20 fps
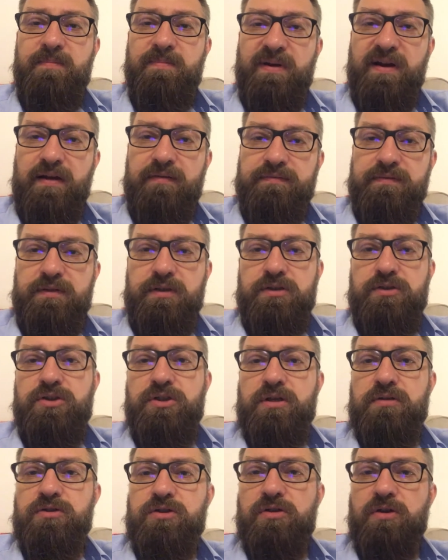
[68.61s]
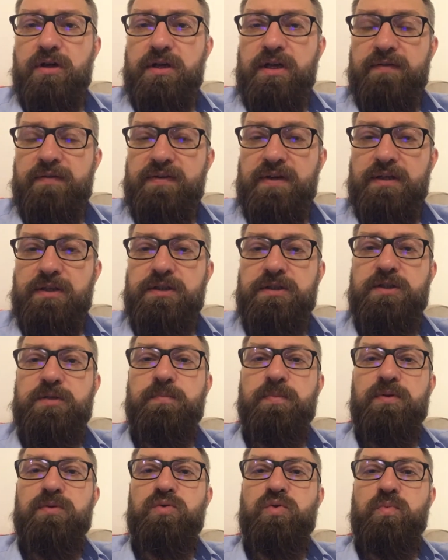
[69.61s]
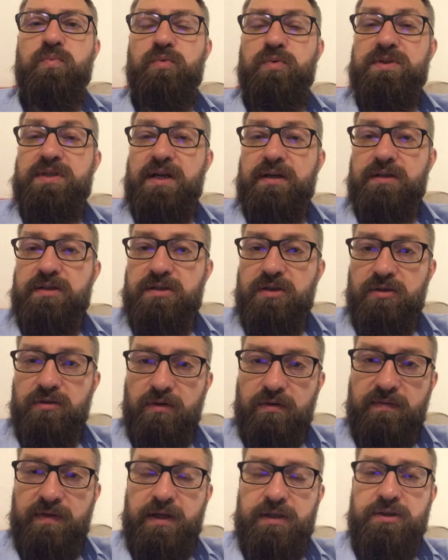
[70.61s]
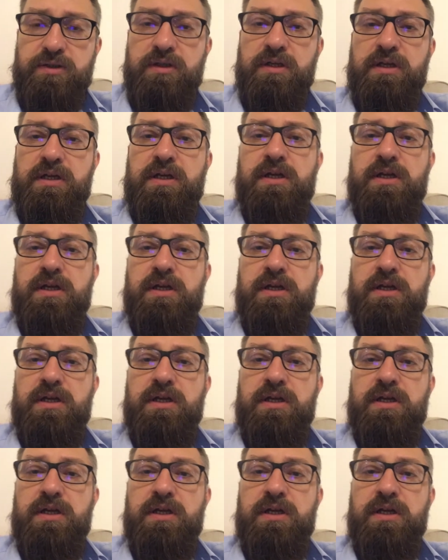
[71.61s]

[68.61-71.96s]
prawny, ciężko je w jakiś sposób usankcjonować,